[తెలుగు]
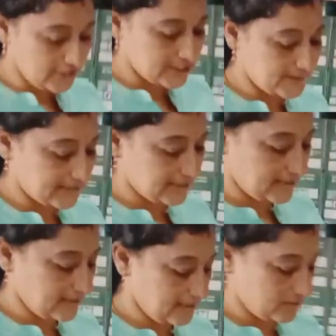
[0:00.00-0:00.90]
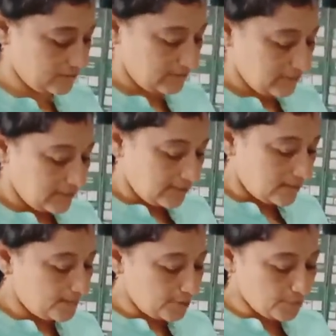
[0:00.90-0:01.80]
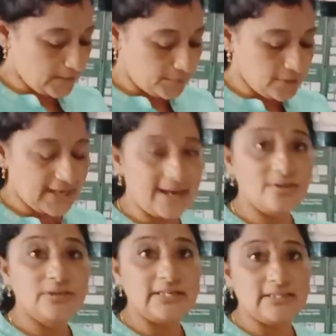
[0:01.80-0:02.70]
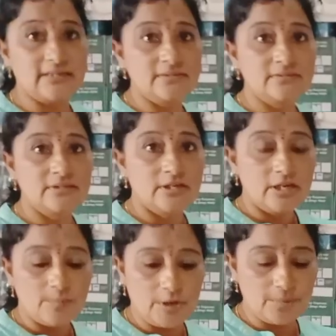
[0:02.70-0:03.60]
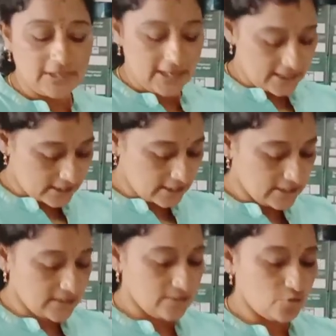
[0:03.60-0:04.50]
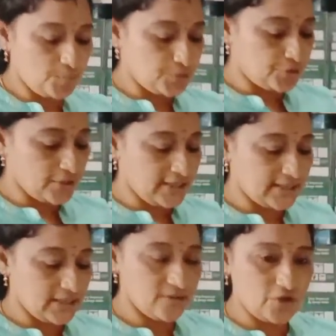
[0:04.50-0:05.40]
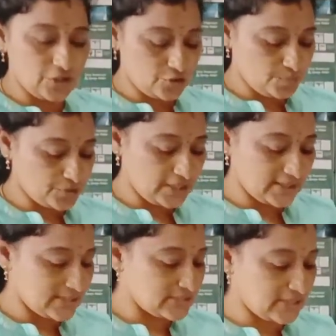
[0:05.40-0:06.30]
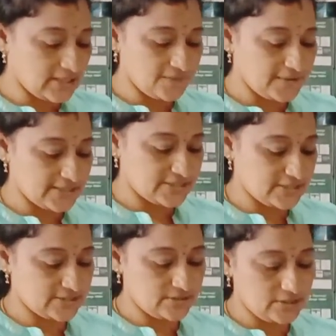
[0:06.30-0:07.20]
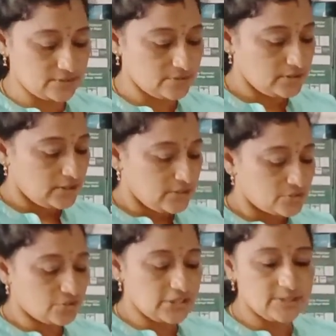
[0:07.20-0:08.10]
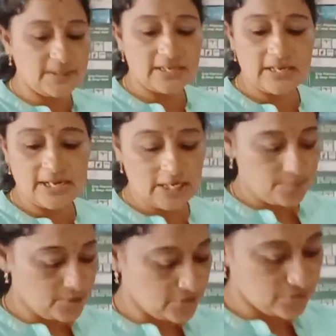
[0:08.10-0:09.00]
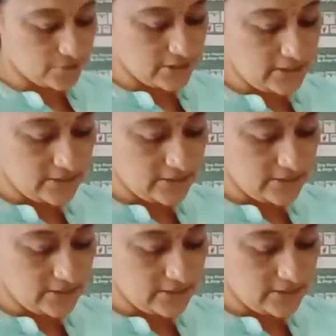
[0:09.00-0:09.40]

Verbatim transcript: డిస్పెన్సర్ అంటారు ఇప్పుడు బబుల్ క్యాన్ ఉంది కదా బబుల్ క్యాన్కి వంపుకోవడానికి వాటర్ వంపుకోవడానికి చాలా ఫేస్ చేస్తున్నారు సో ఇది మనకి కేబుల్ వస్తుంది